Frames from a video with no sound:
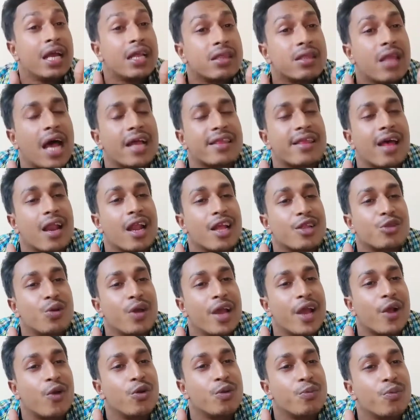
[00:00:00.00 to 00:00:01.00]
দাদারা তো
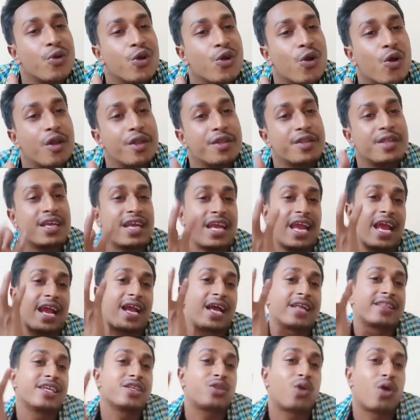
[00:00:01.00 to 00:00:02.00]
এখন মনে করে যে কি এক
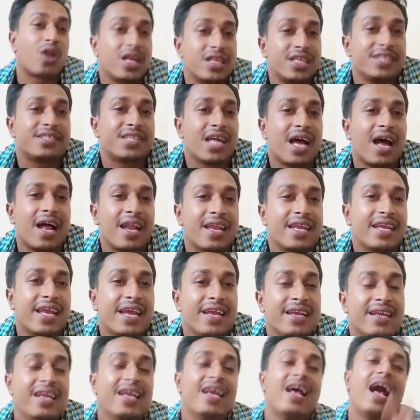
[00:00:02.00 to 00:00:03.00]
হাতে ধরাই দিছে হারিকেন
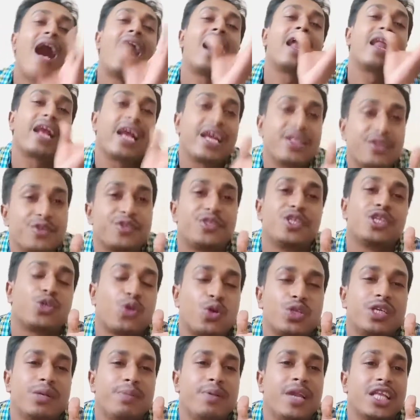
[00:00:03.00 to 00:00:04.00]
আর এক হাতে সে
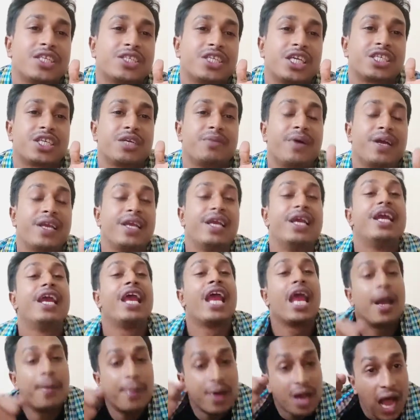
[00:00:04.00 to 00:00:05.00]
সদীপ লাচ্ছা সেমায়
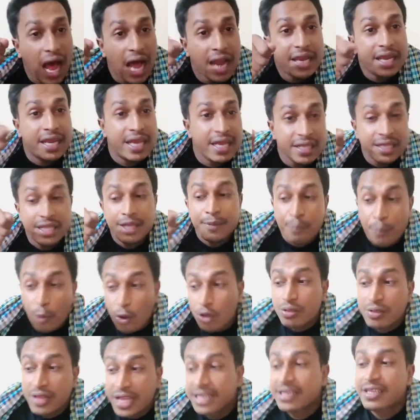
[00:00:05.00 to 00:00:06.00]
এবার হারিকেন দি পথ
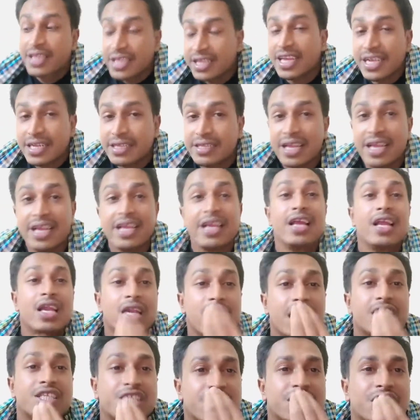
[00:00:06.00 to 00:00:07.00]
দেখতে দেখতে
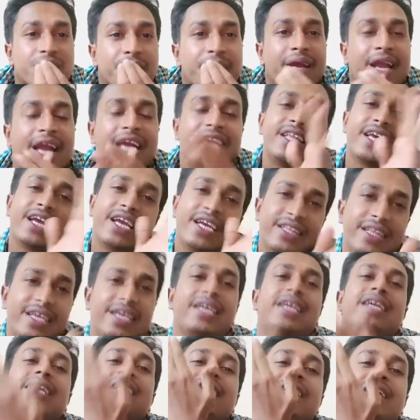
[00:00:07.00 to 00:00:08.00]
লাচ্ছা সেমায় খাইতে খাইতে
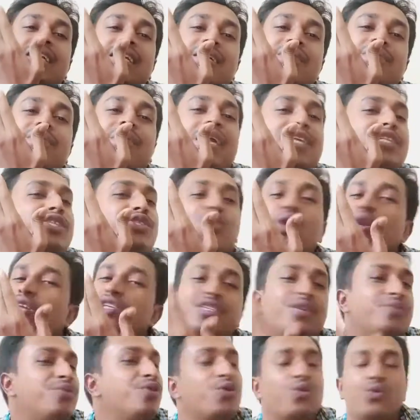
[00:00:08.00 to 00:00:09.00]
কি বাড়ি চলে
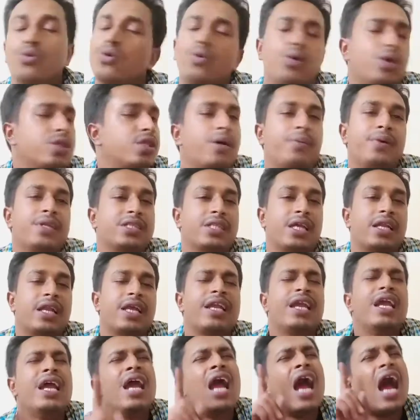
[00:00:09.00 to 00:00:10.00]
দেবো কোনো কথাবার্তা নাই
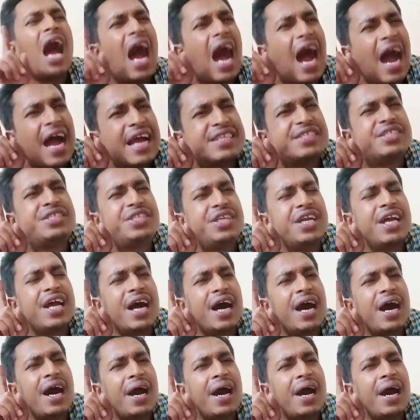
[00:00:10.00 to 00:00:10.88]
আজ্যা